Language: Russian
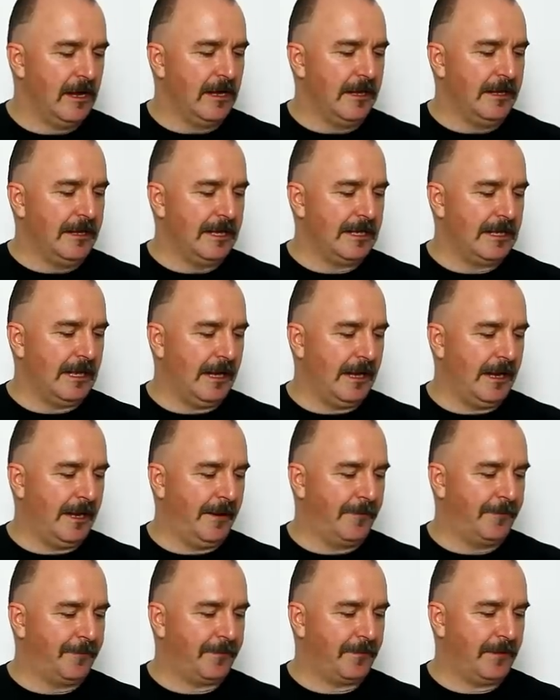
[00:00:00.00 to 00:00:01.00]

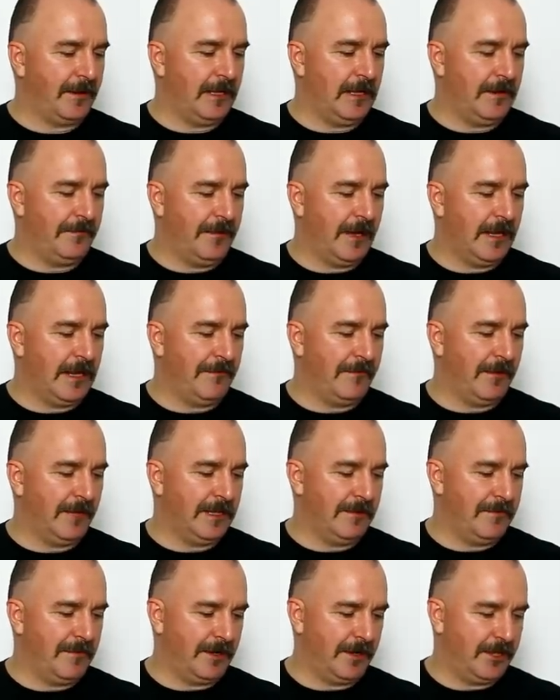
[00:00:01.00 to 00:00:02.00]
Если Евгений
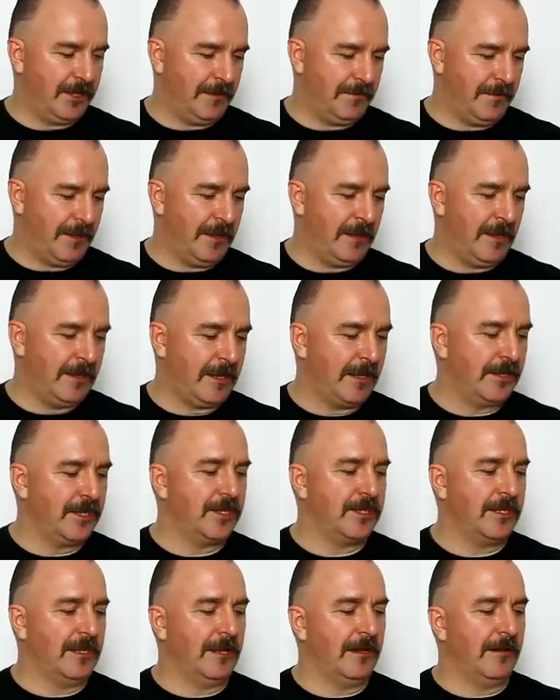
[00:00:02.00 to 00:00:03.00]
Владимирович имеет
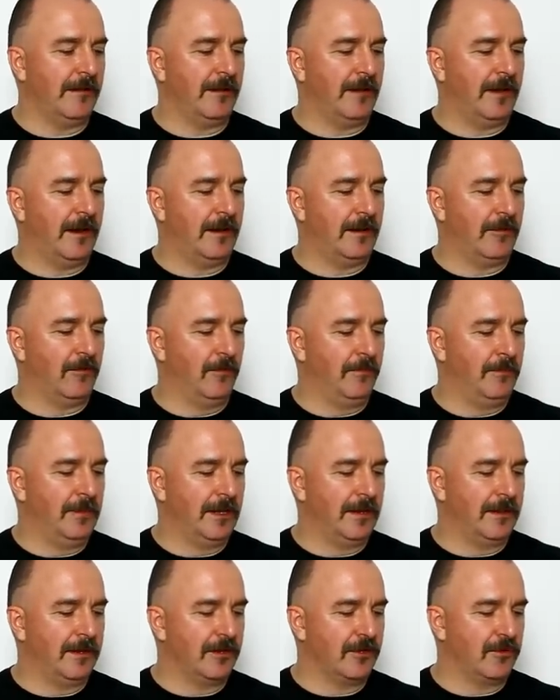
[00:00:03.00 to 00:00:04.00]
достаточные
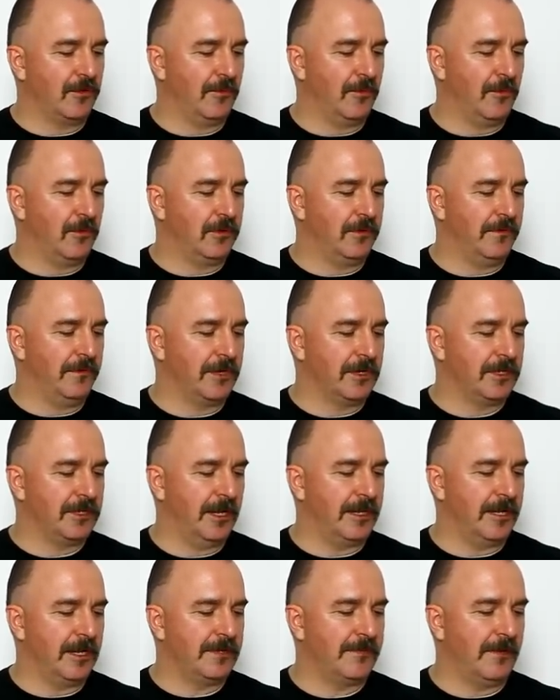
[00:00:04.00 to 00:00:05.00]
аргументы, чтобы
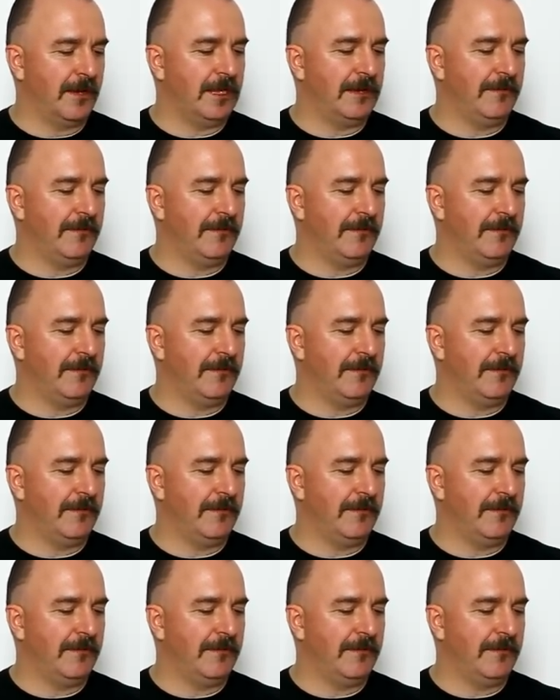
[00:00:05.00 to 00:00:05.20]
утверждать о своей